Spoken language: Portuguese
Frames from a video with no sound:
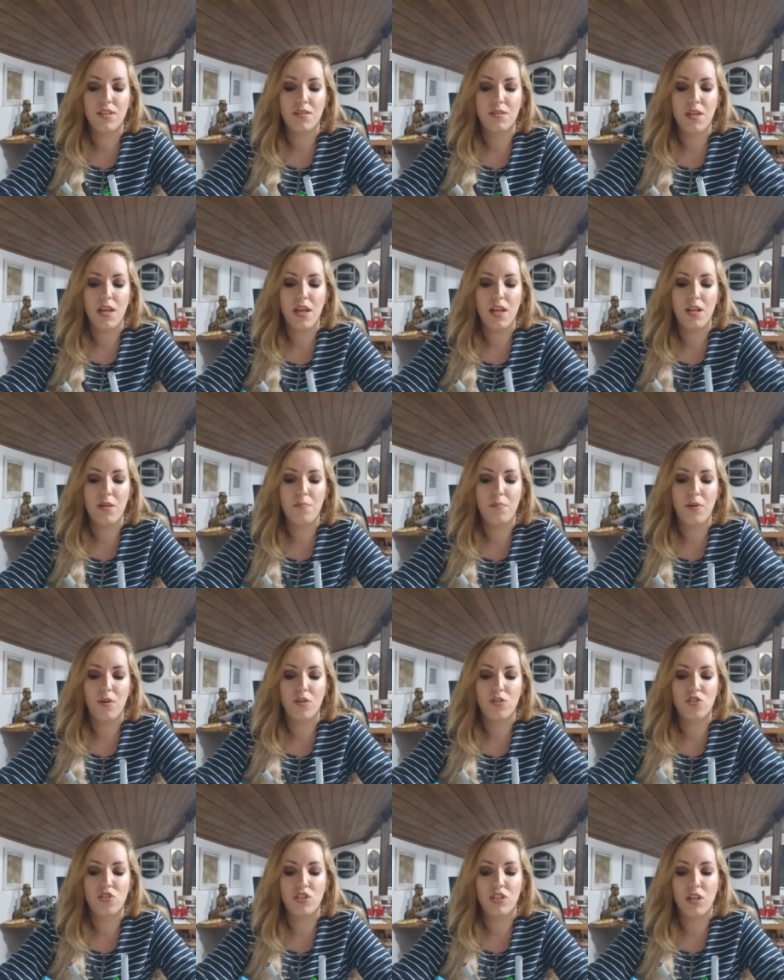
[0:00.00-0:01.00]
ele
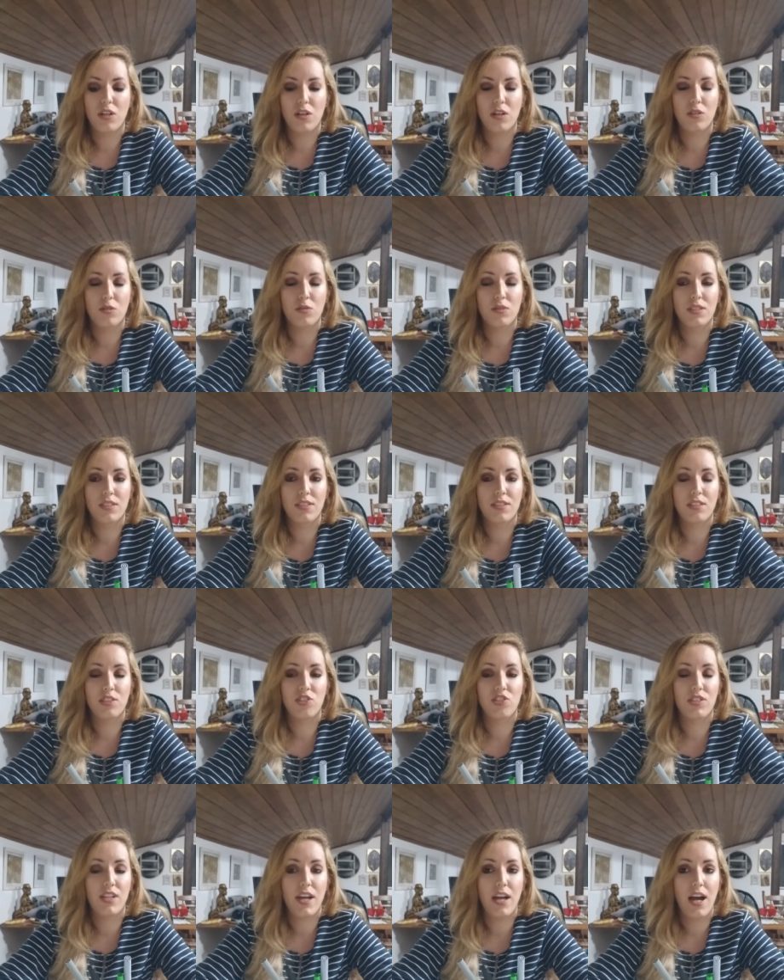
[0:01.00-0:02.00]
pode acontecer de
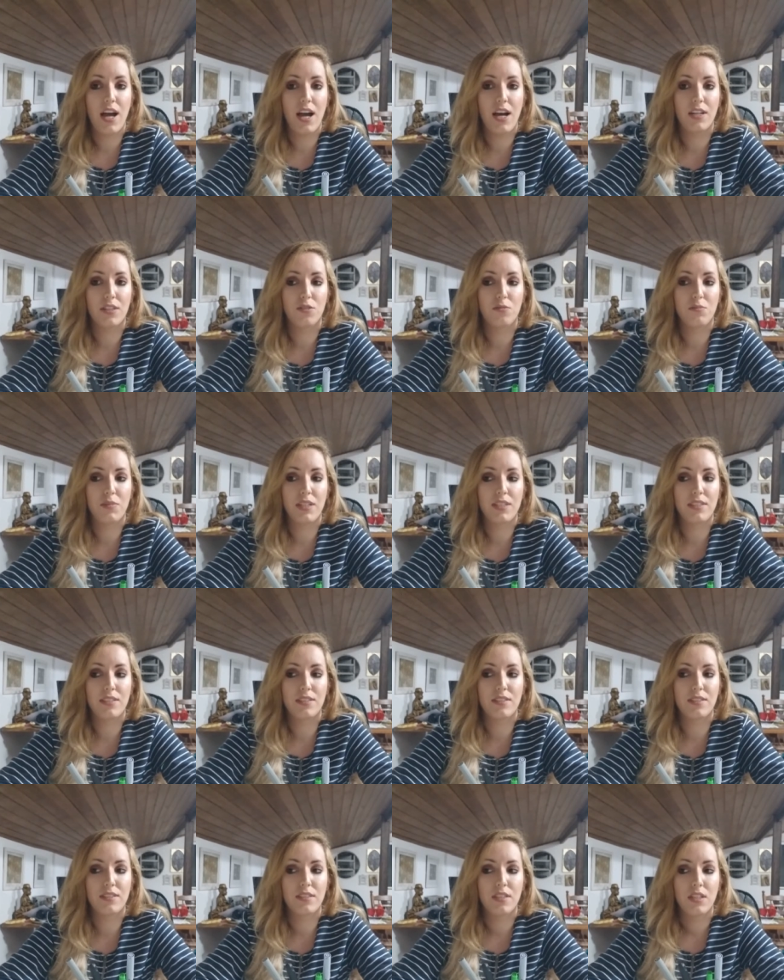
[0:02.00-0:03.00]
dar errado,
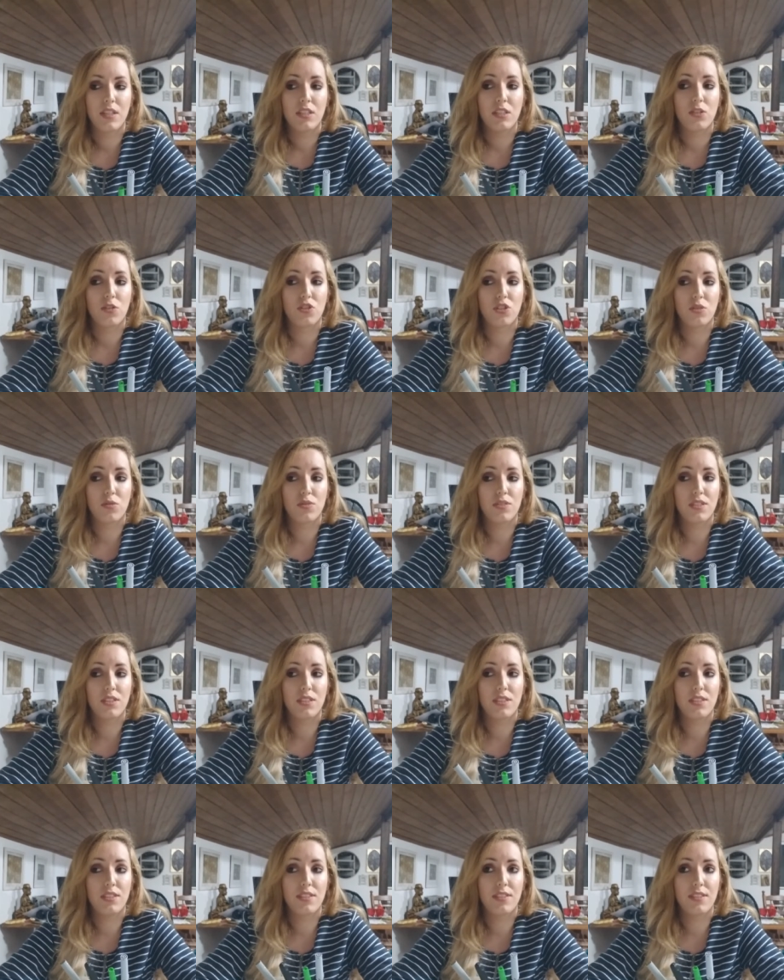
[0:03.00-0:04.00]
mas eu já
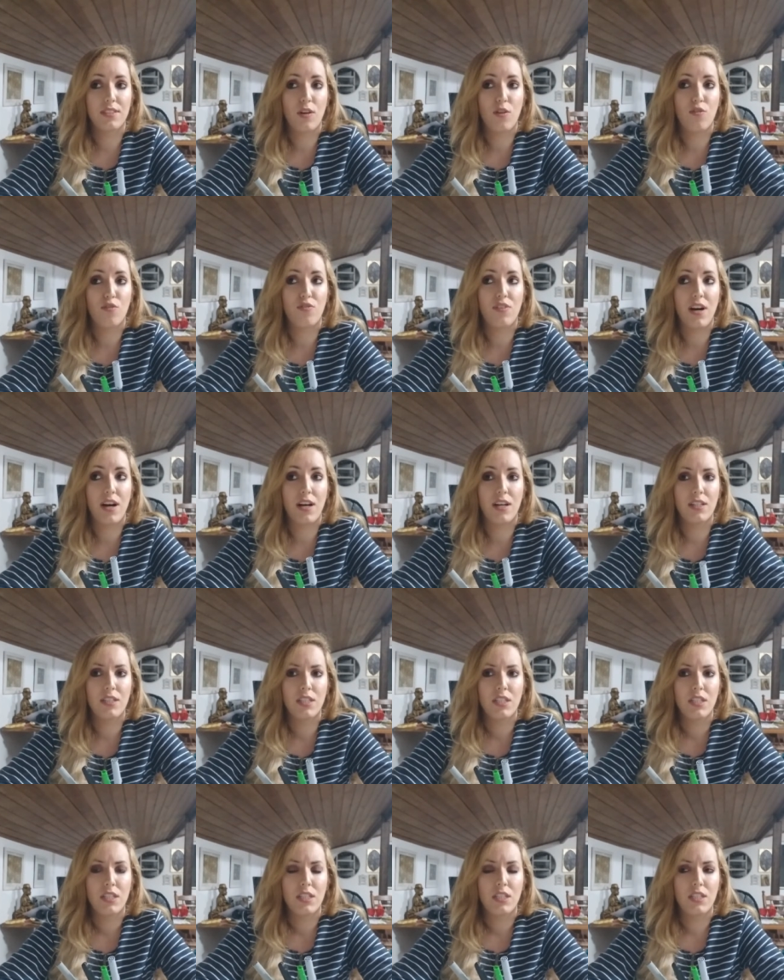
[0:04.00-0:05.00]
consegui salvar
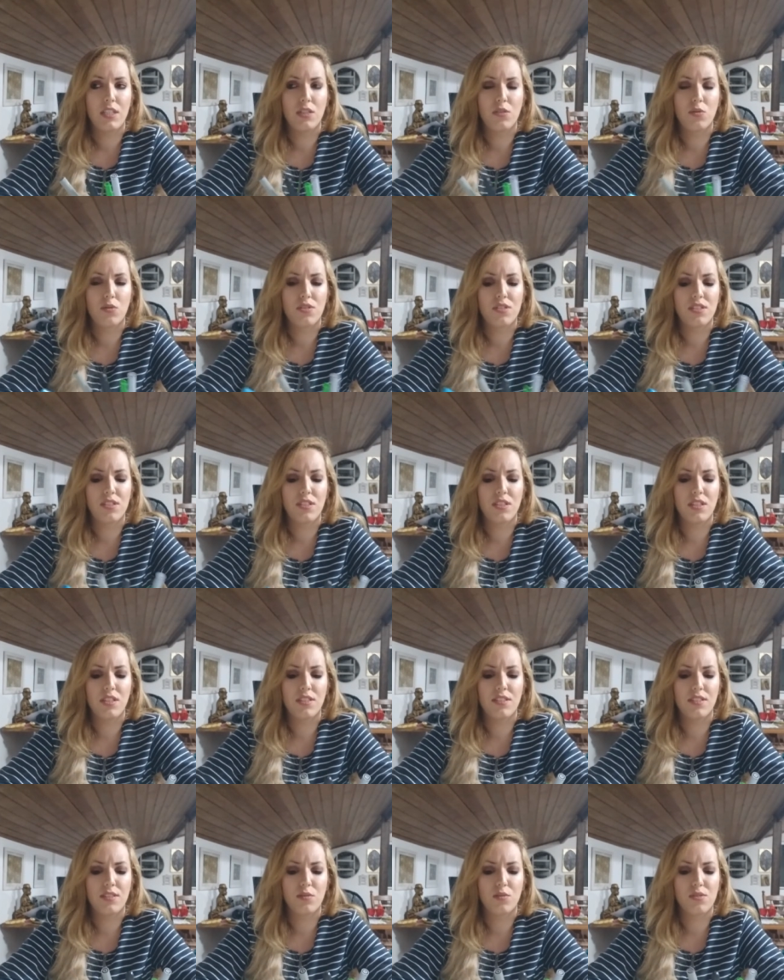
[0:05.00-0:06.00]
e consegui
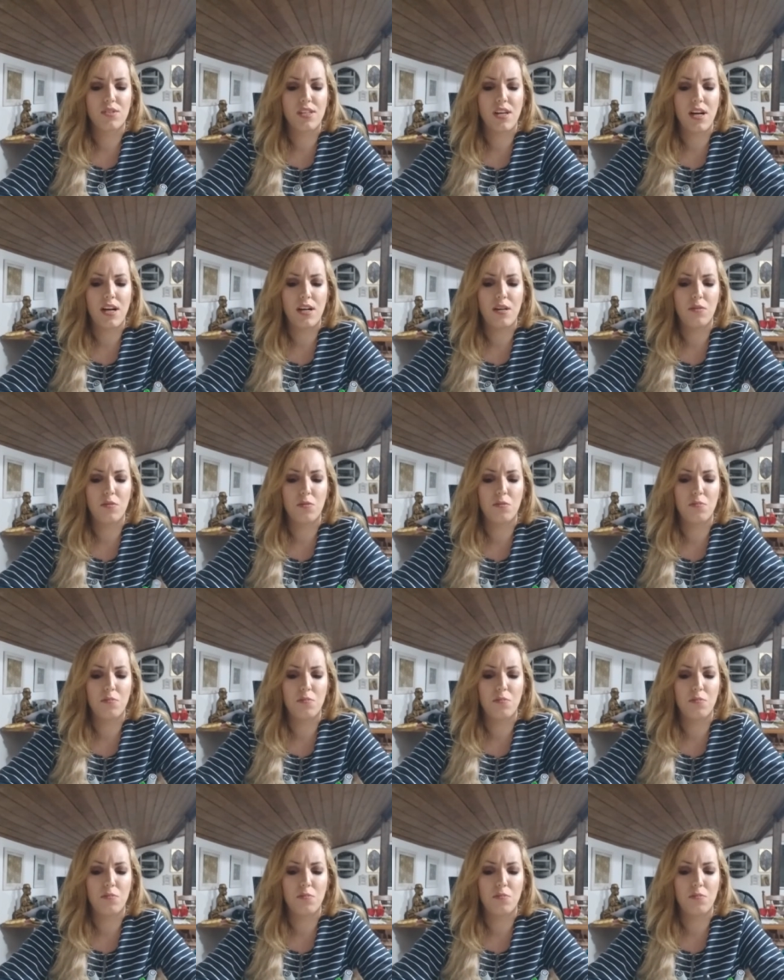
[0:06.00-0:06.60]
assim usar